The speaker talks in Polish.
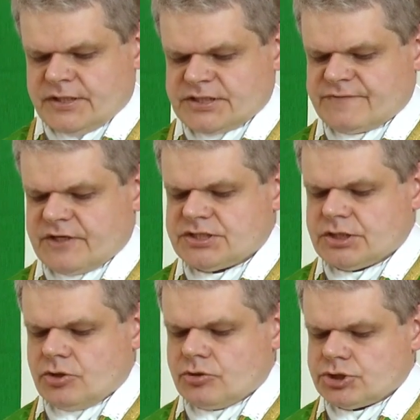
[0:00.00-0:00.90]

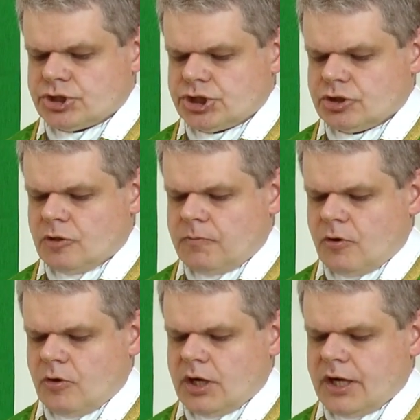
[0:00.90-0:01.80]
zwracający się do
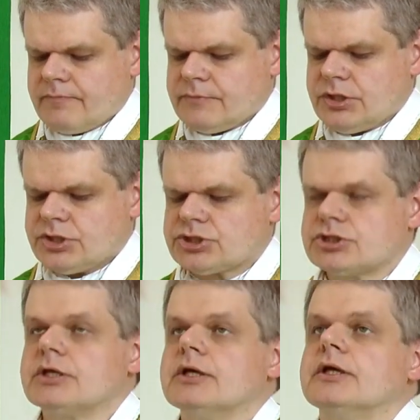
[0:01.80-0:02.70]
Boga, niż